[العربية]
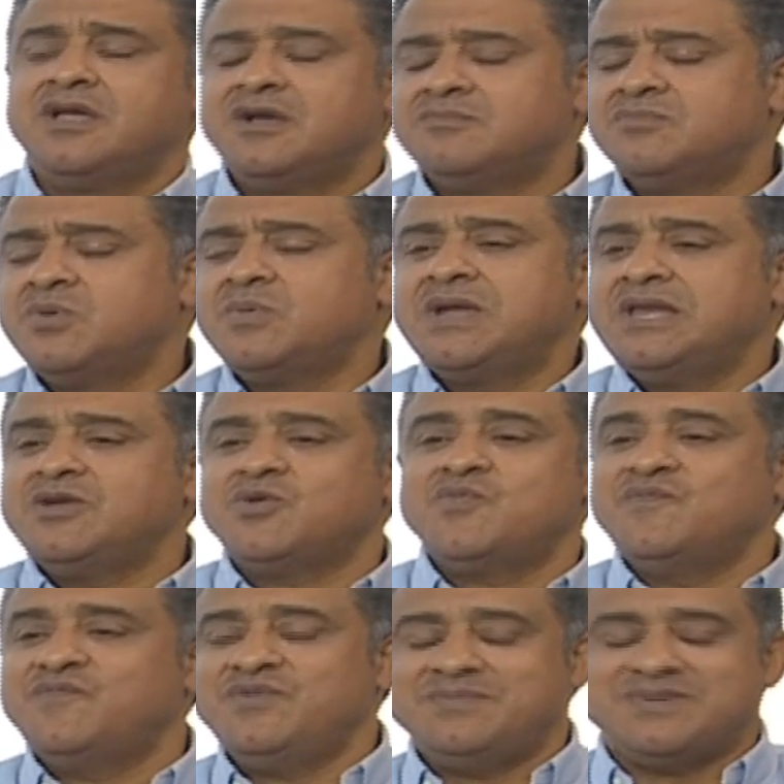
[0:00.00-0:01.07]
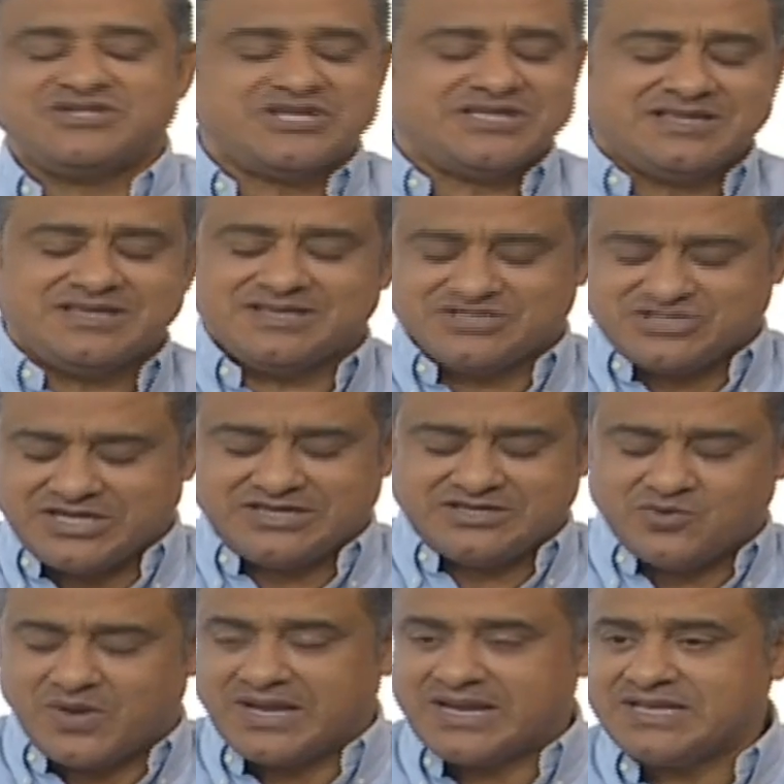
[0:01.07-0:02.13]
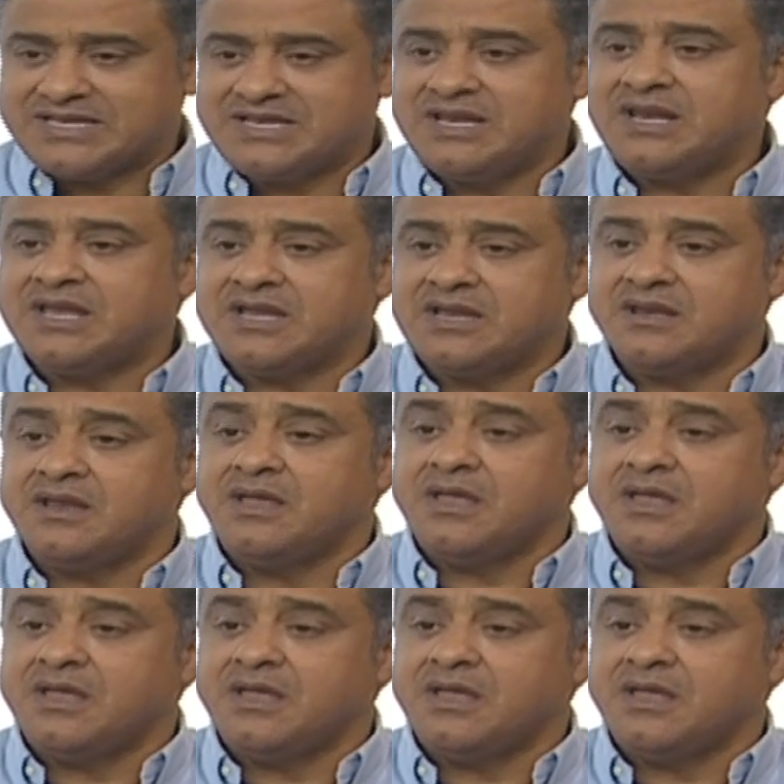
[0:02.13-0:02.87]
ممكن يكون في مشد شد وحاجات كده لكن